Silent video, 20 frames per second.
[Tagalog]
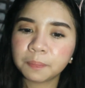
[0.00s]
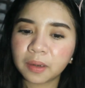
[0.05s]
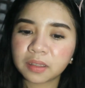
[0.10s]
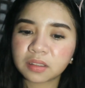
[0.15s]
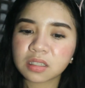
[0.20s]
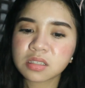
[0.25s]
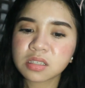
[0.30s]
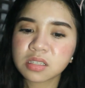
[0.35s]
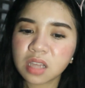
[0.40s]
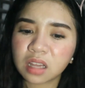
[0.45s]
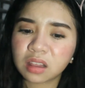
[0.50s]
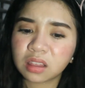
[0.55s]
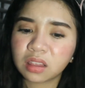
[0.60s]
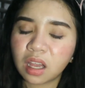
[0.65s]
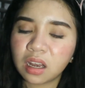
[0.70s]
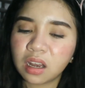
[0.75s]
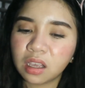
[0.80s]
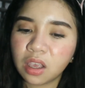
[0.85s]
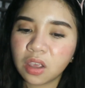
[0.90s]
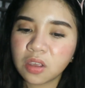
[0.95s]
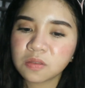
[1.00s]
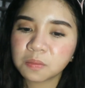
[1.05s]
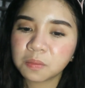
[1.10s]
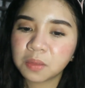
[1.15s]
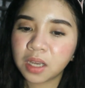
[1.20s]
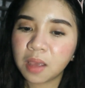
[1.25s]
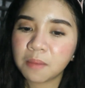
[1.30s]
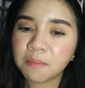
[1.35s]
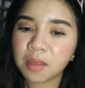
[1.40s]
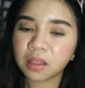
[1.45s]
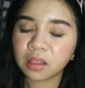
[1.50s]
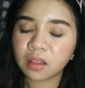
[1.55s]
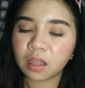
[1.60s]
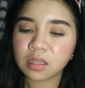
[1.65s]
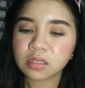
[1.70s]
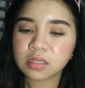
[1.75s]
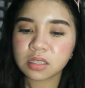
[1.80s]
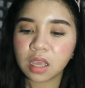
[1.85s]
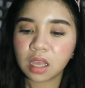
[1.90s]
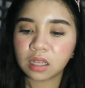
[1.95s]
Parang set talaga yung binibenta
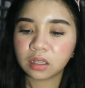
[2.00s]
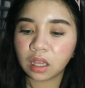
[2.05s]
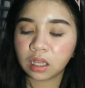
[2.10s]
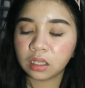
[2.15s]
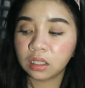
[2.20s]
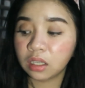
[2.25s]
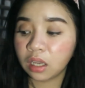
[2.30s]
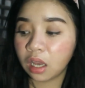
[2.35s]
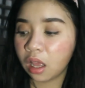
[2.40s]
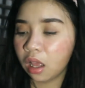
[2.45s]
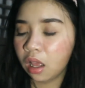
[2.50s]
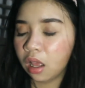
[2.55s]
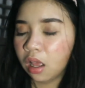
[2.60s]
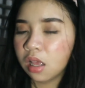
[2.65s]
kasi yata nila.